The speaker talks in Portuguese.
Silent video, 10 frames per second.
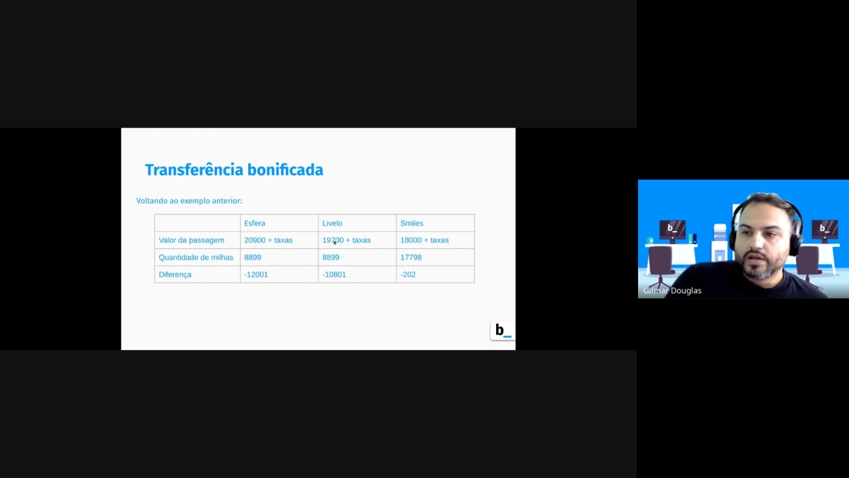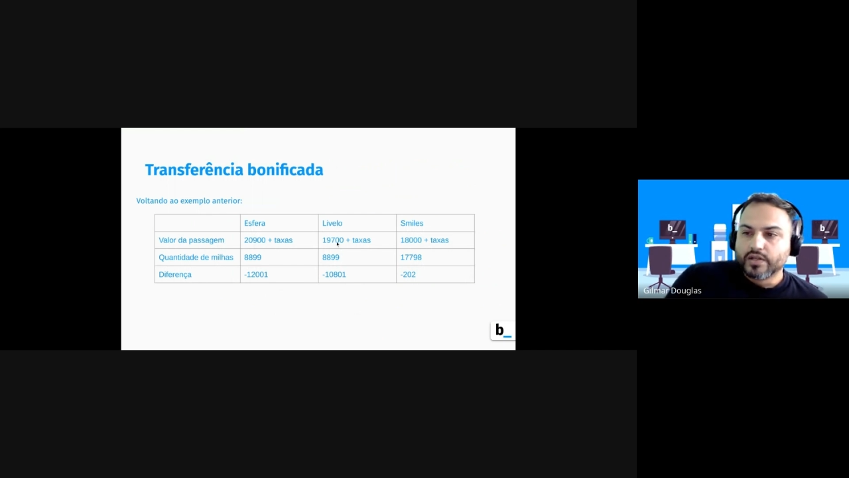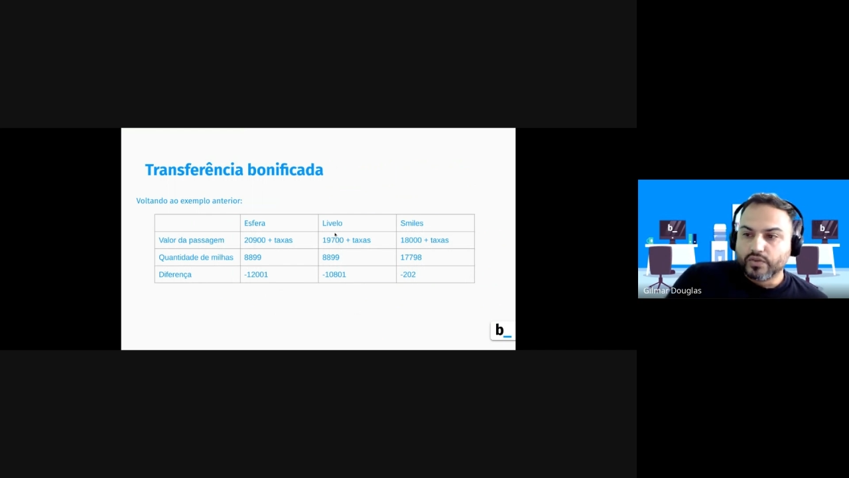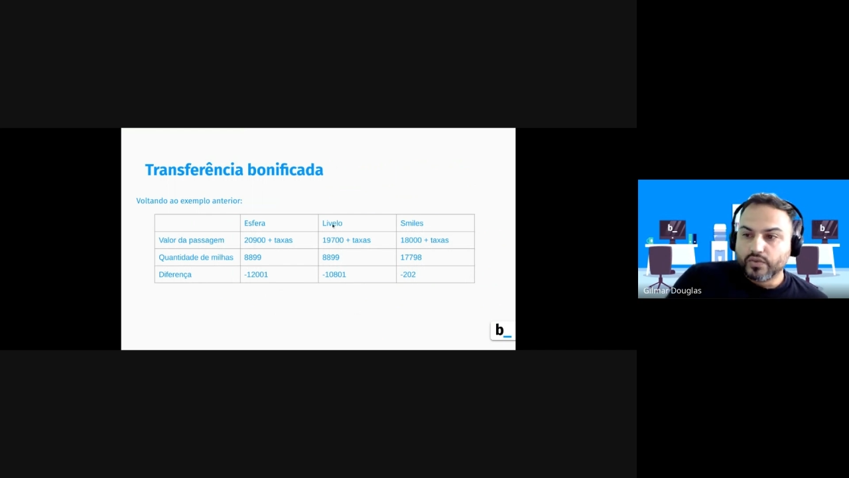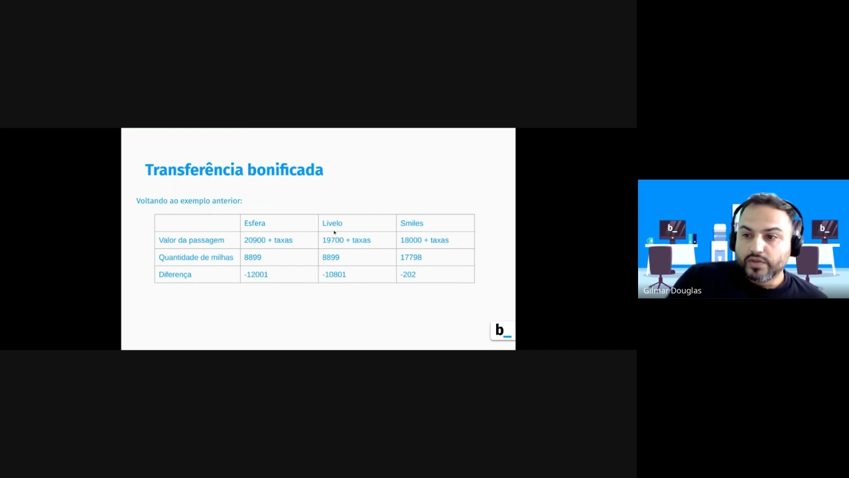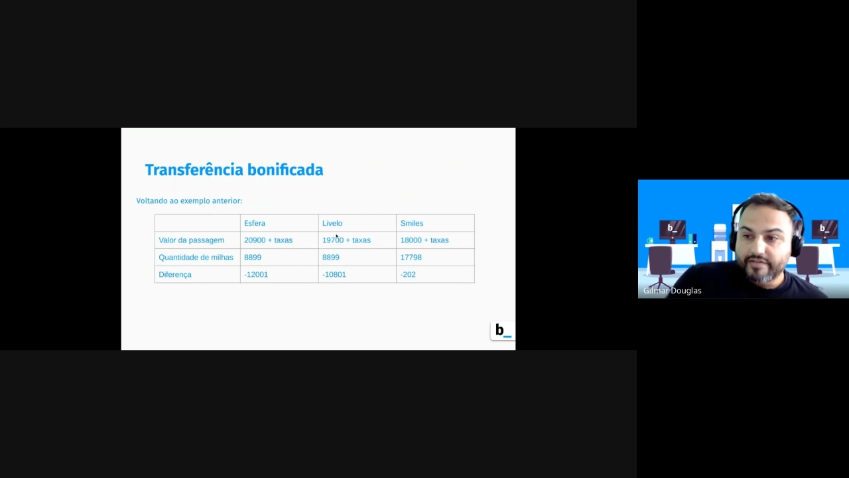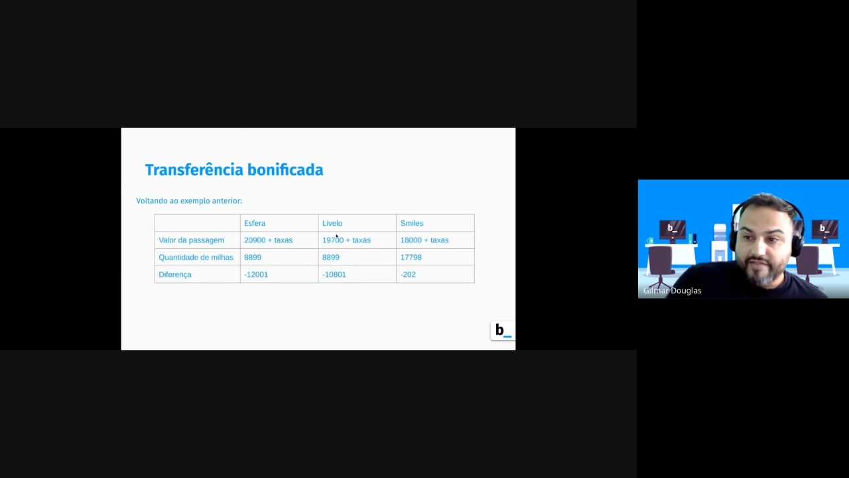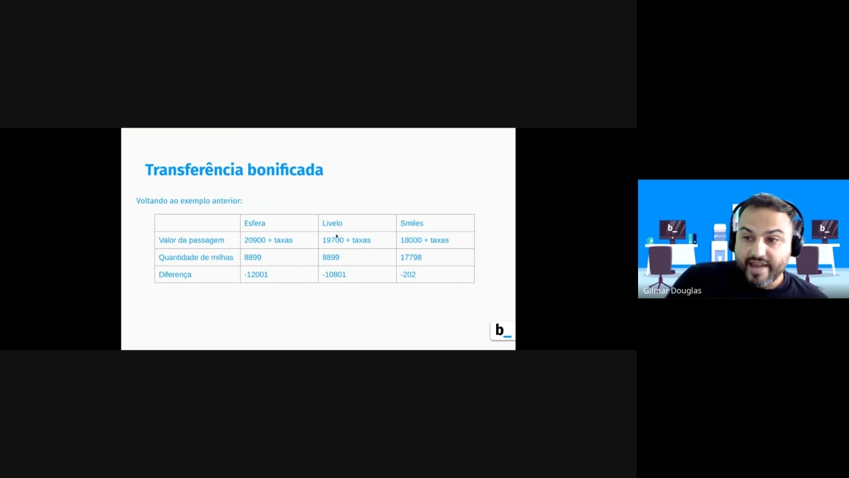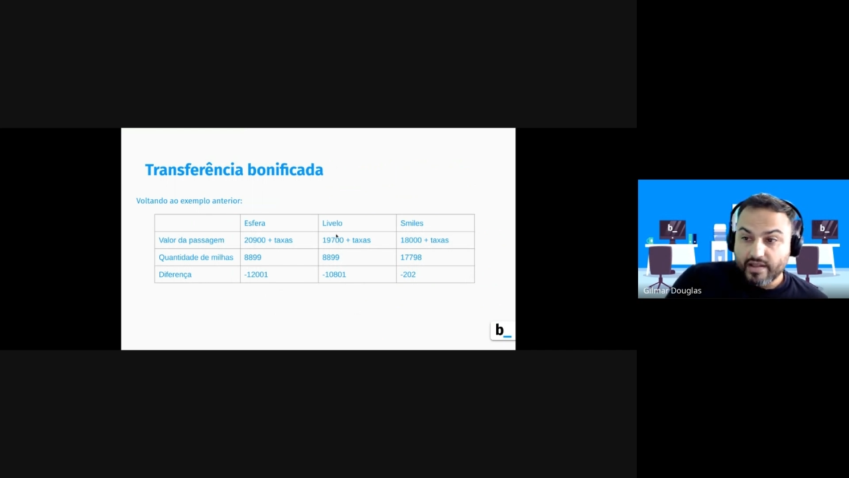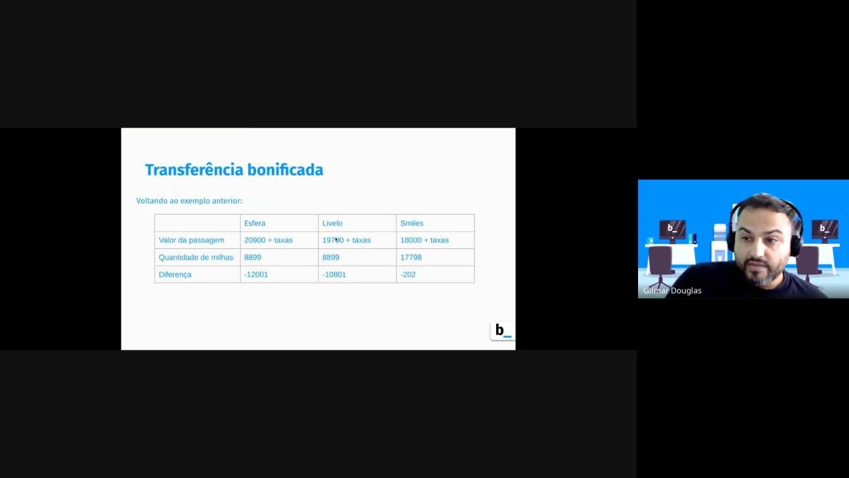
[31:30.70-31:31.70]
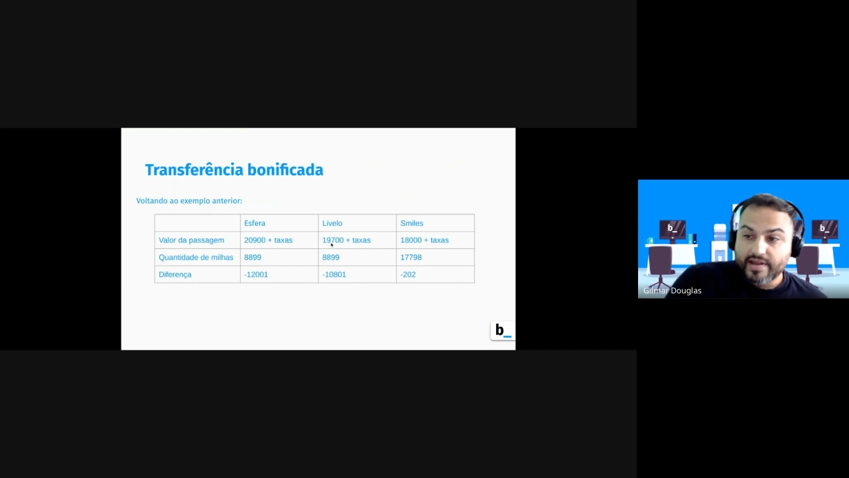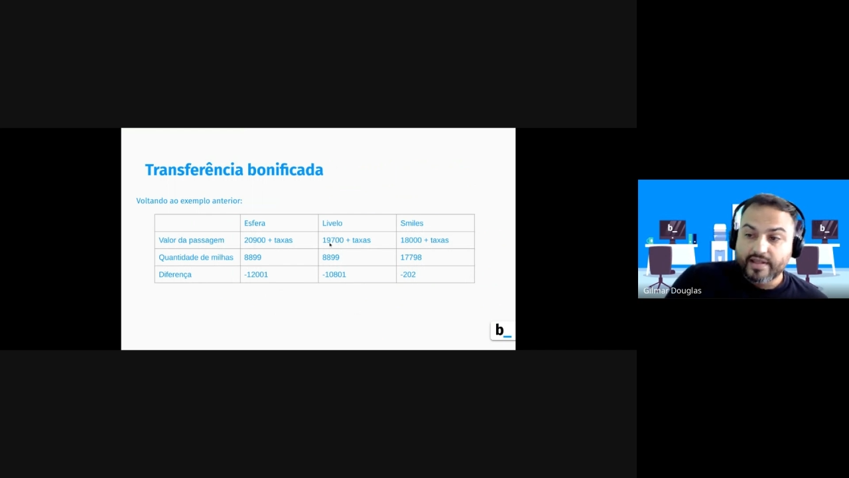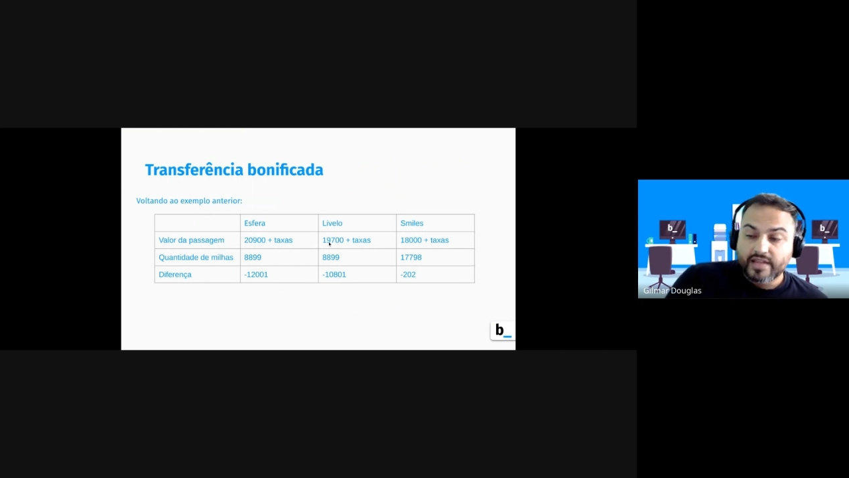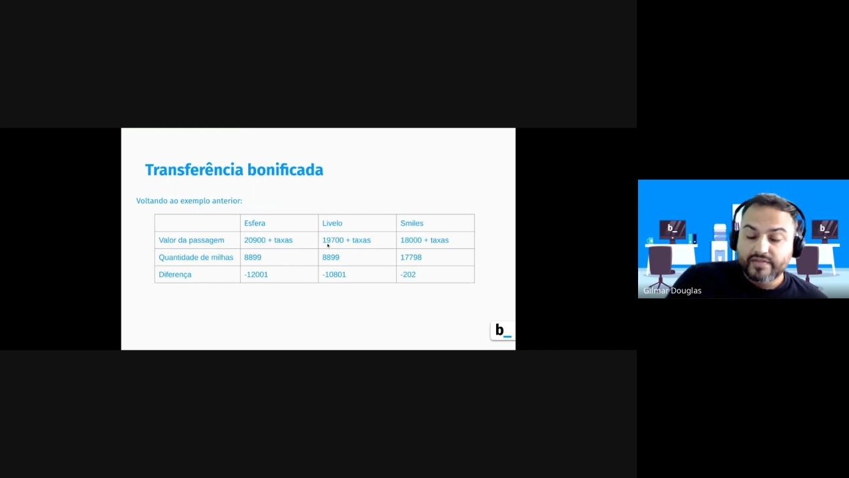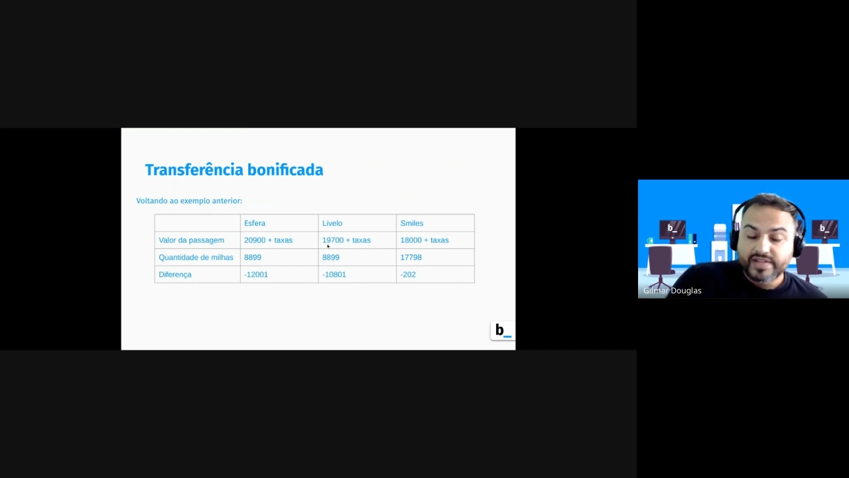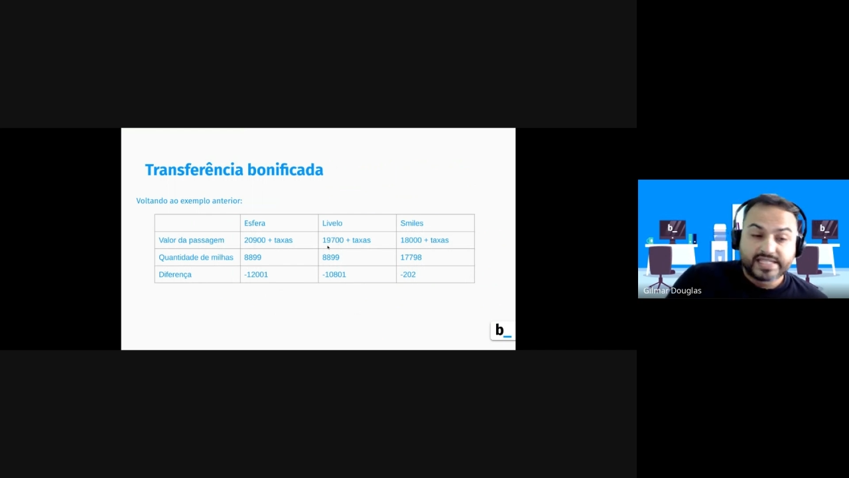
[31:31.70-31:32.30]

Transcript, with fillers: No Livelo, ela estava